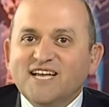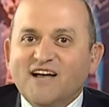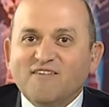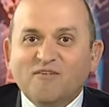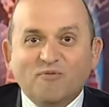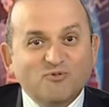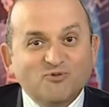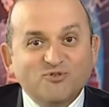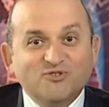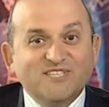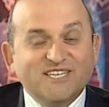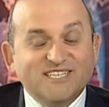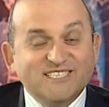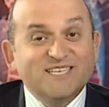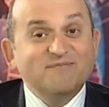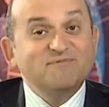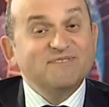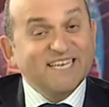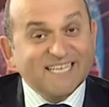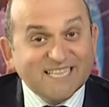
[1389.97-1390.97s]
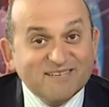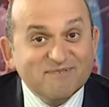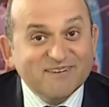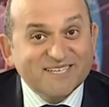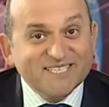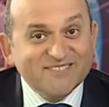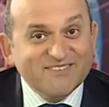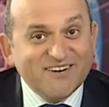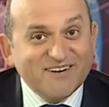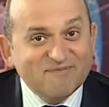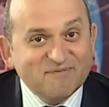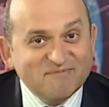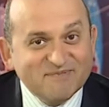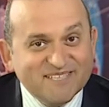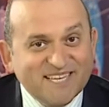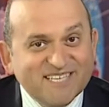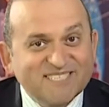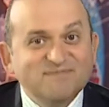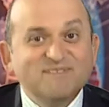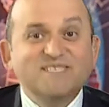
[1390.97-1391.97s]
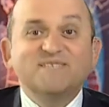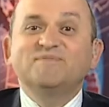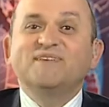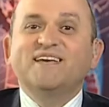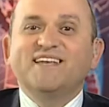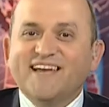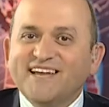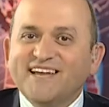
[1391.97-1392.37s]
Ama bunun için de kısa bir reklam arası vermemiz lazım. Siz bir yere